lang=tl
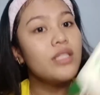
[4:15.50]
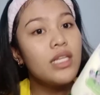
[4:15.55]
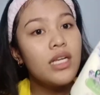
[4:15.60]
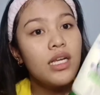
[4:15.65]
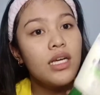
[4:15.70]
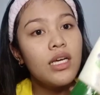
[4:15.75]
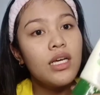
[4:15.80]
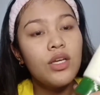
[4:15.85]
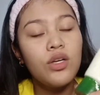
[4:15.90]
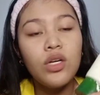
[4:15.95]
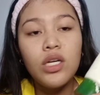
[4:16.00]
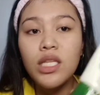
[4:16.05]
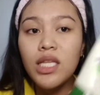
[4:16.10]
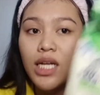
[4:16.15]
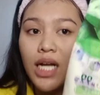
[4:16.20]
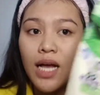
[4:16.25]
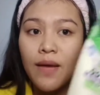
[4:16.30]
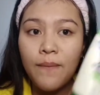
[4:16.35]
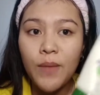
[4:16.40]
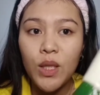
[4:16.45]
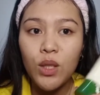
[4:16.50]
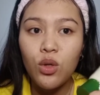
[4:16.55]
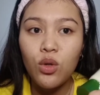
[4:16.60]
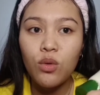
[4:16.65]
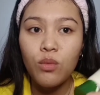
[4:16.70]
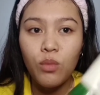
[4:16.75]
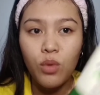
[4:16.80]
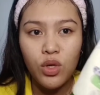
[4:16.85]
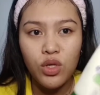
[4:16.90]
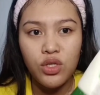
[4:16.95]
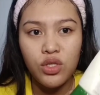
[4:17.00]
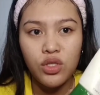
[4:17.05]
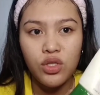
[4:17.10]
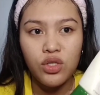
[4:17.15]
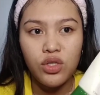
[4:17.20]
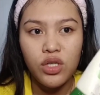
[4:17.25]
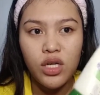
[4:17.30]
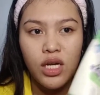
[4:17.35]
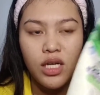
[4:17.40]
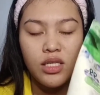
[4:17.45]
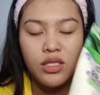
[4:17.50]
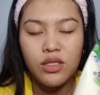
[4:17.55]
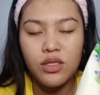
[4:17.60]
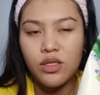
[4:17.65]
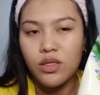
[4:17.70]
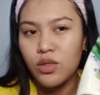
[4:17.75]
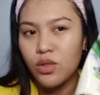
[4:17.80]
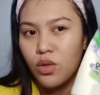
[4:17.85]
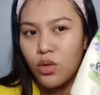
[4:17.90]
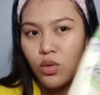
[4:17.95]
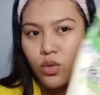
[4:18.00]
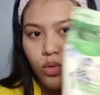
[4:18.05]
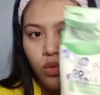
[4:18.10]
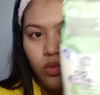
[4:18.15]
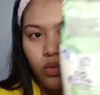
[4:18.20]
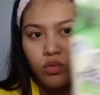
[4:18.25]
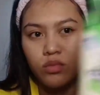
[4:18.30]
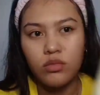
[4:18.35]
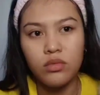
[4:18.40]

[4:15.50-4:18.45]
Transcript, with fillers: ito talaga yung ginagamit kong moisturizer. So,